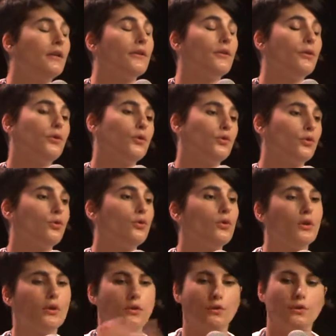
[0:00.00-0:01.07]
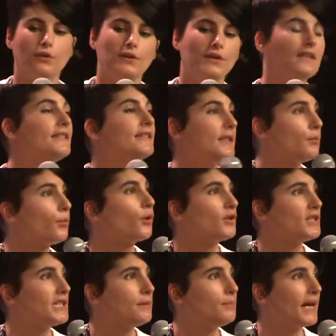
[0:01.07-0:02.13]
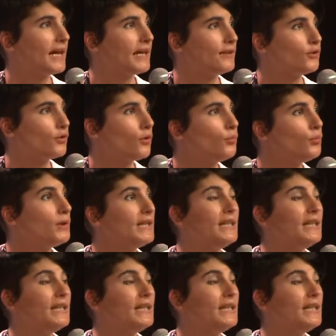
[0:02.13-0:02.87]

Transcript: euh, que euh, ces projets, par exemple,